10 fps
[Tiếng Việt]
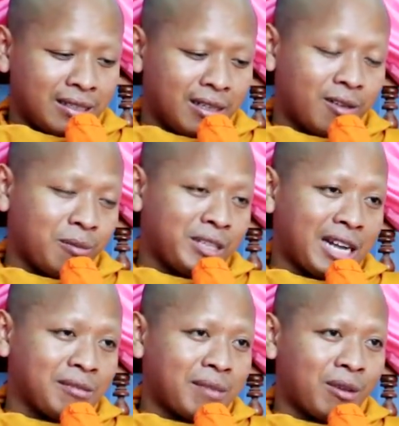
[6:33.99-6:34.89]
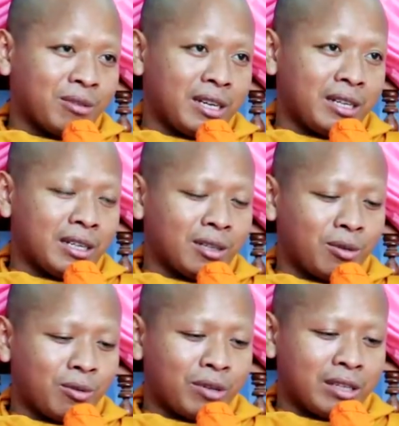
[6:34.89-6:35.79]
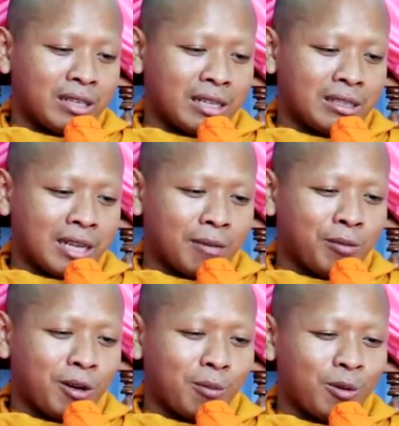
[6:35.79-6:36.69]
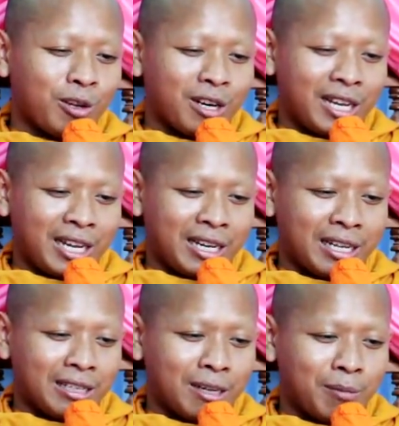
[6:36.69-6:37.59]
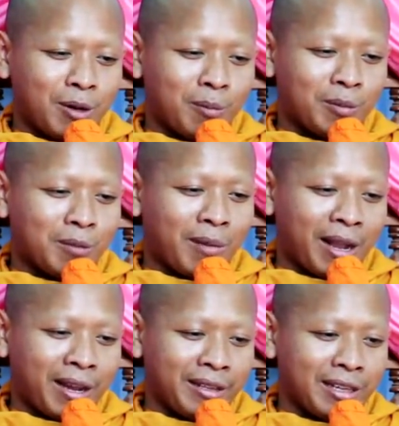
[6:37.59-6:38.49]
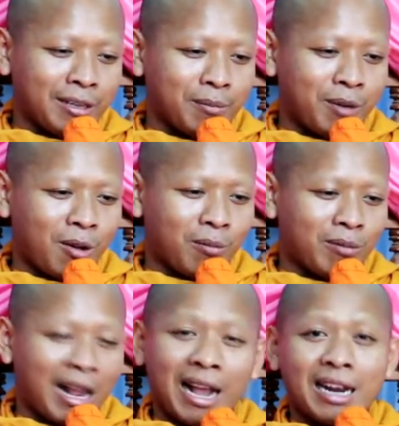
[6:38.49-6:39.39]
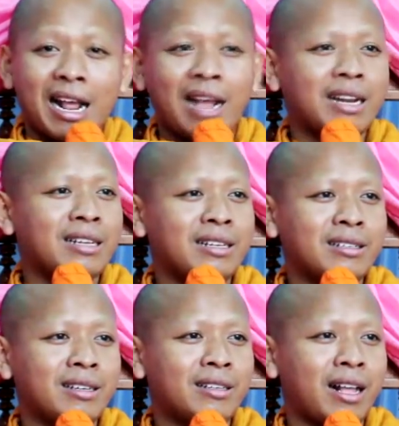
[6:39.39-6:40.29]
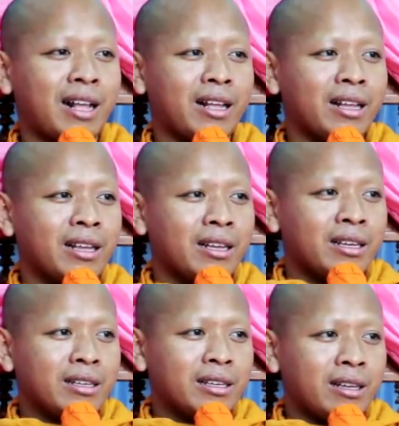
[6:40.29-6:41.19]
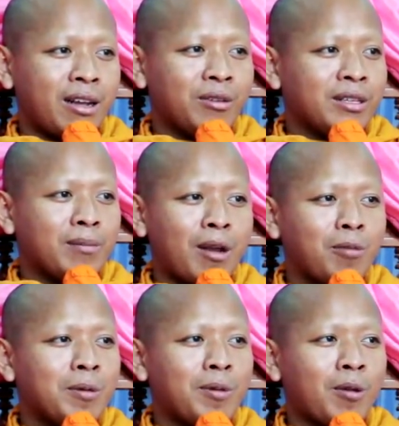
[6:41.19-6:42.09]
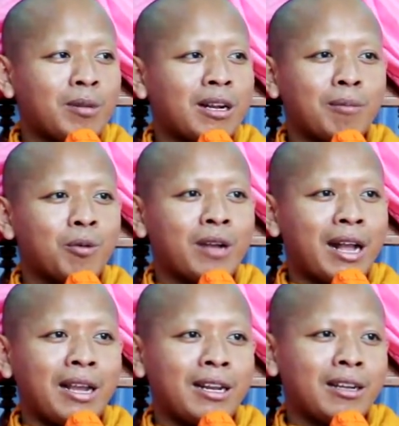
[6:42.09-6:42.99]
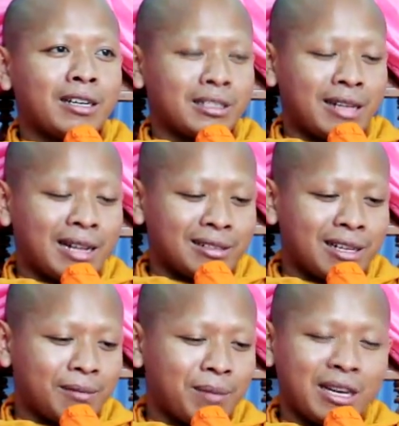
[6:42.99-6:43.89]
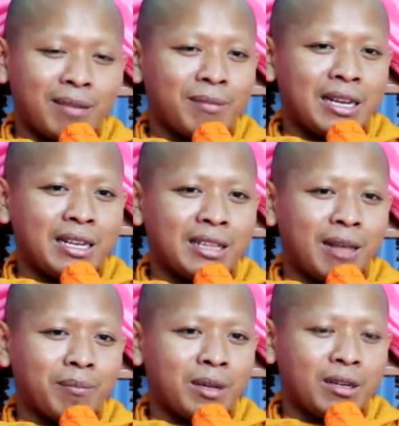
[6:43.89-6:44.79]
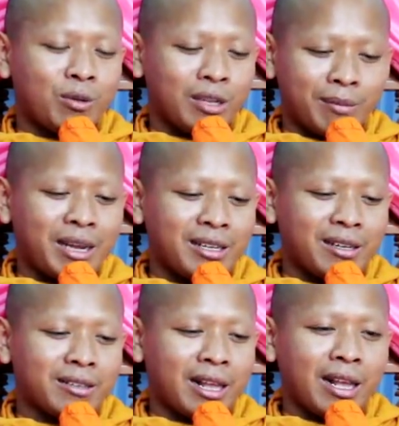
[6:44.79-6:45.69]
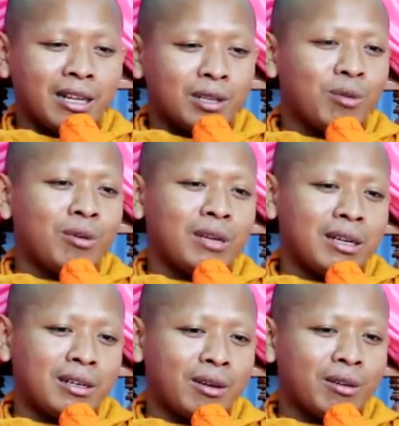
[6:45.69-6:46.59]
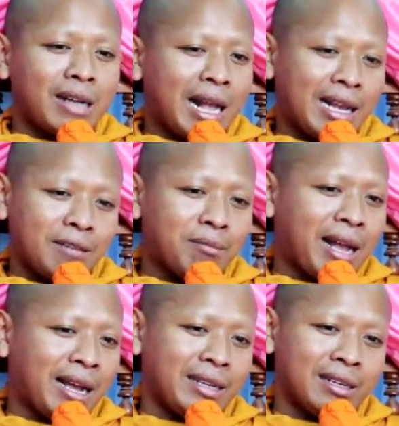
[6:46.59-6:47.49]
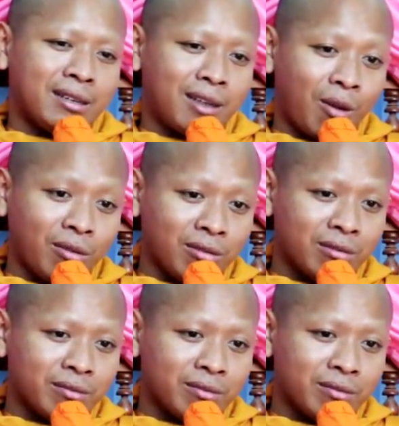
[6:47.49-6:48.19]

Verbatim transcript: dân công tranh bao kê thật thua nâng nơi ấy phnom cửa lên nơi ấy phnom bay nơi ấy phnom na na để dân kết tha ao để mau bị phnom đang ở phủ cai đang ở xạ xét vấn đề bên này tam pet đôi khmai dân thua nơi nông cái bay nơi nông